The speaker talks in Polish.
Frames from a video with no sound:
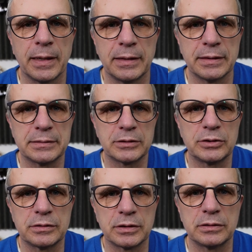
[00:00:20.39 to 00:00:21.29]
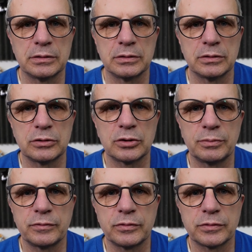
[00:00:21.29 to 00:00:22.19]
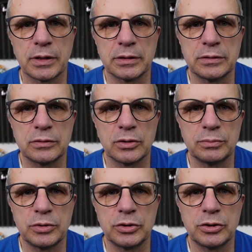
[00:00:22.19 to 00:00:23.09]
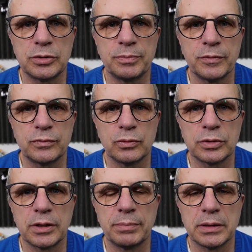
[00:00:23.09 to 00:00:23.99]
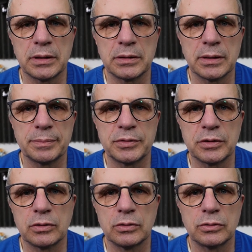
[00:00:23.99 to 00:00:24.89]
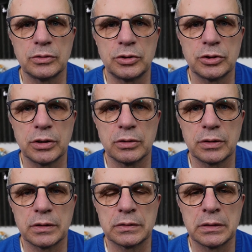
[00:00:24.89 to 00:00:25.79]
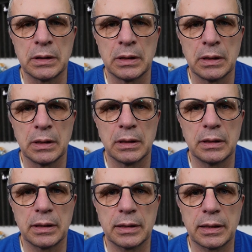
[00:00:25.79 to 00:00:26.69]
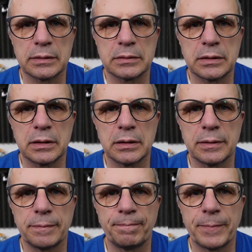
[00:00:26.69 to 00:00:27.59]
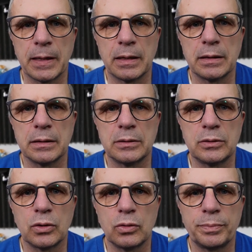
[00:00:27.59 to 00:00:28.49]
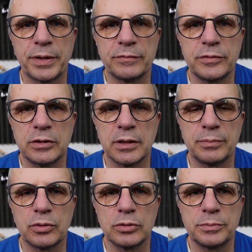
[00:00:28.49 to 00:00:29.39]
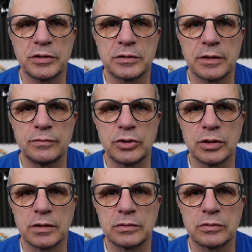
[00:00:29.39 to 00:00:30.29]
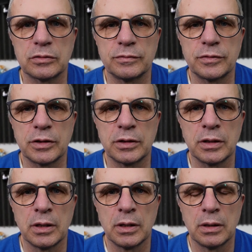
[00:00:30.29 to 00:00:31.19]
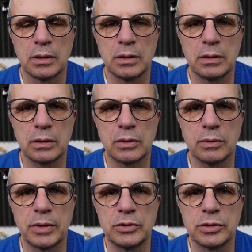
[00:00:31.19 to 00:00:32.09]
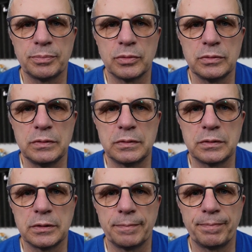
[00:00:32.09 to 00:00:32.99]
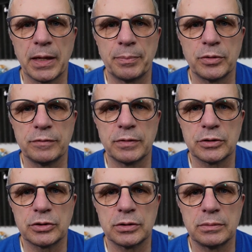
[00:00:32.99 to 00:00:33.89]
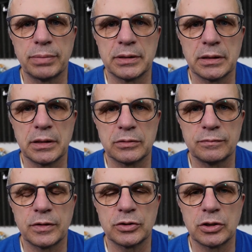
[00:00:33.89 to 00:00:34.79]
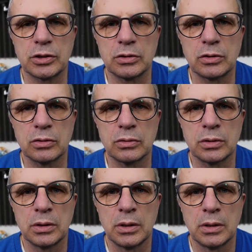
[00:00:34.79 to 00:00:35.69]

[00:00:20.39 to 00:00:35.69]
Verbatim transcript: e, jesteś niestety zobowiązany zrobić powtórne badania psychologiczne oraz lekarskie e, do uprawnień na broń przedstawi się na stosownej e, komendzie policji. Ponieważ badania są ważne tylko